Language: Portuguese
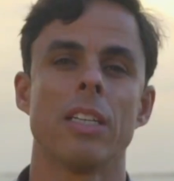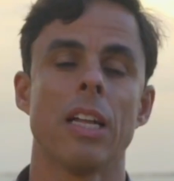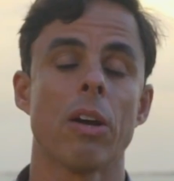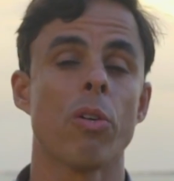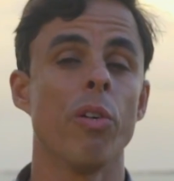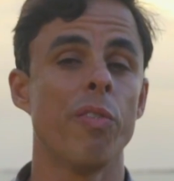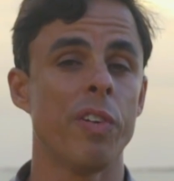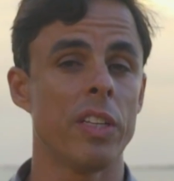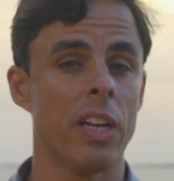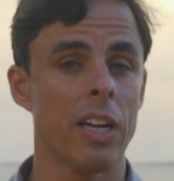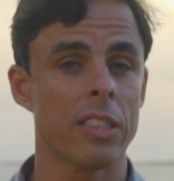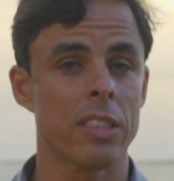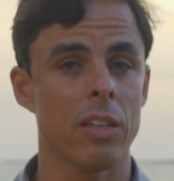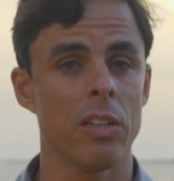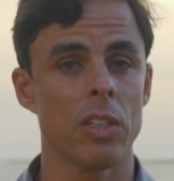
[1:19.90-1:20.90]
da
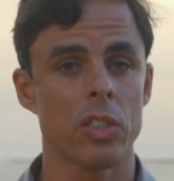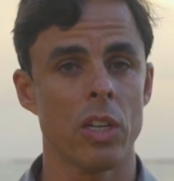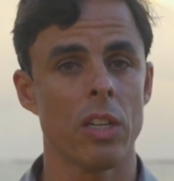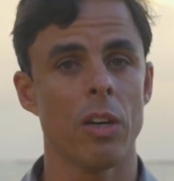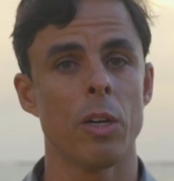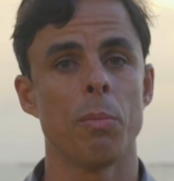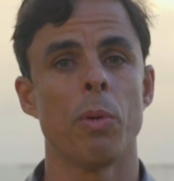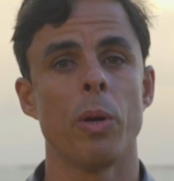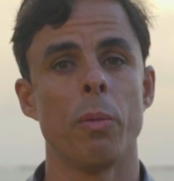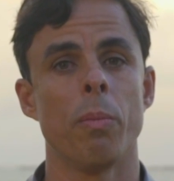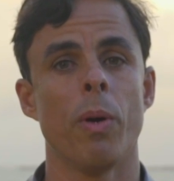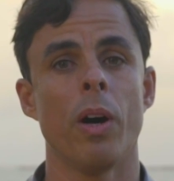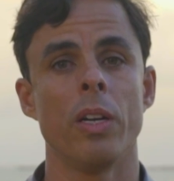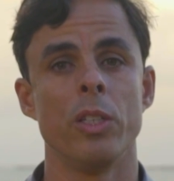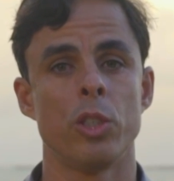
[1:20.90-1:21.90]
Confederação Nacional de
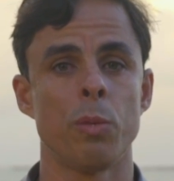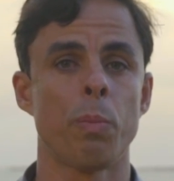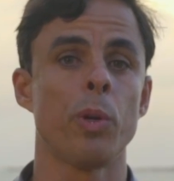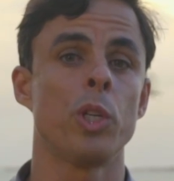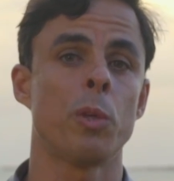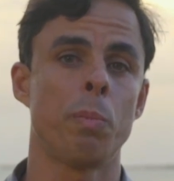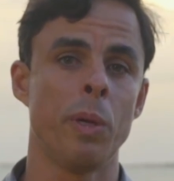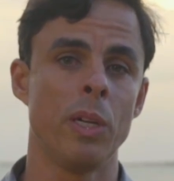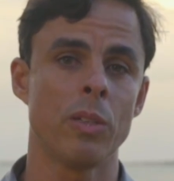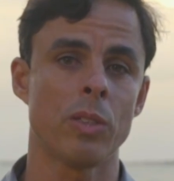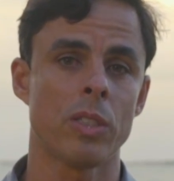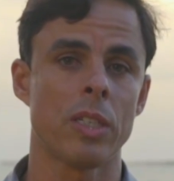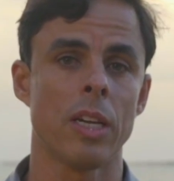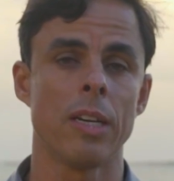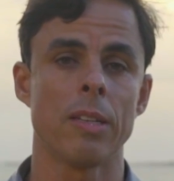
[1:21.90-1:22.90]
Bodyboard, isso para o Espírito
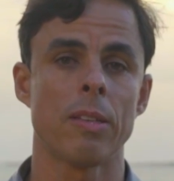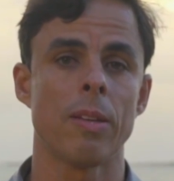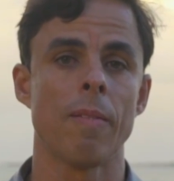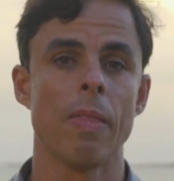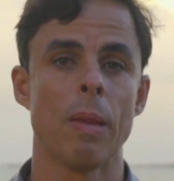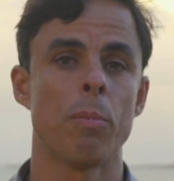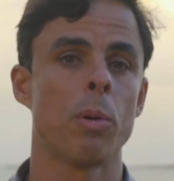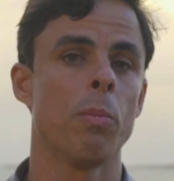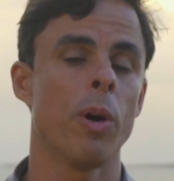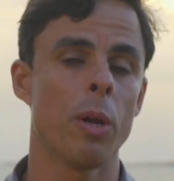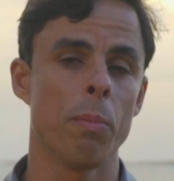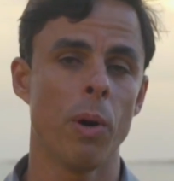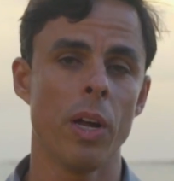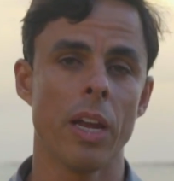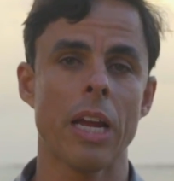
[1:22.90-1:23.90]
Santo para o
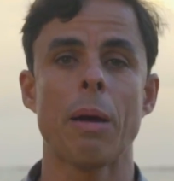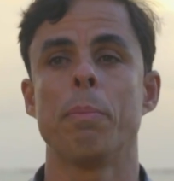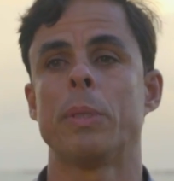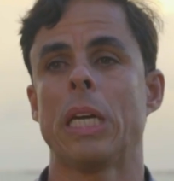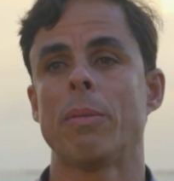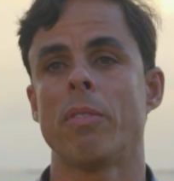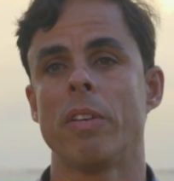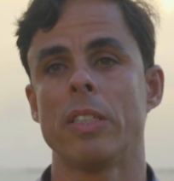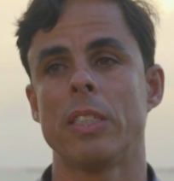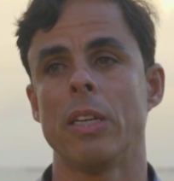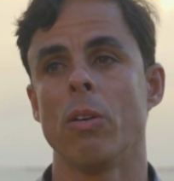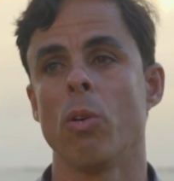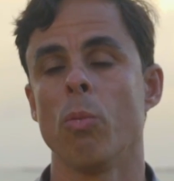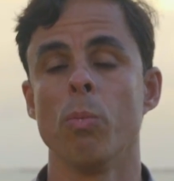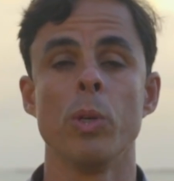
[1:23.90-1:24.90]
Bodyboard capixaba vai
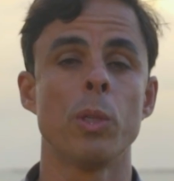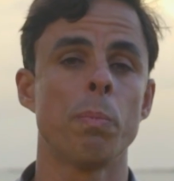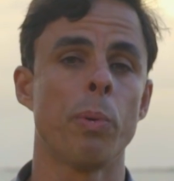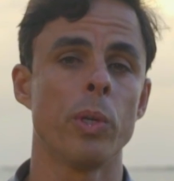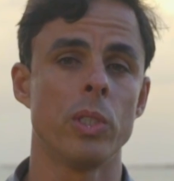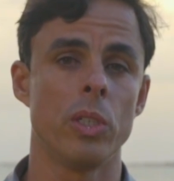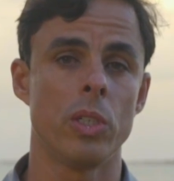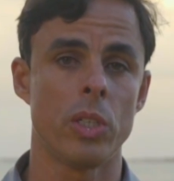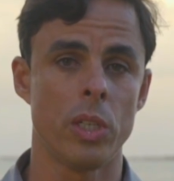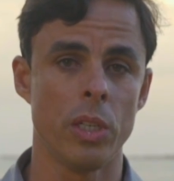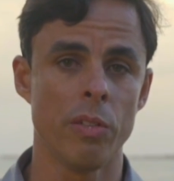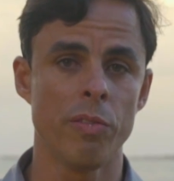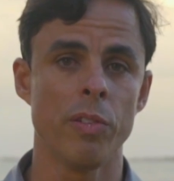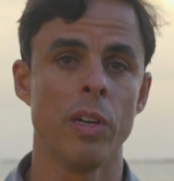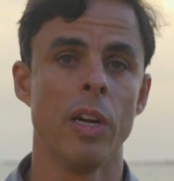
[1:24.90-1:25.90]
ser algo muito
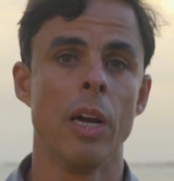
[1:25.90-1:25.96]
positivo,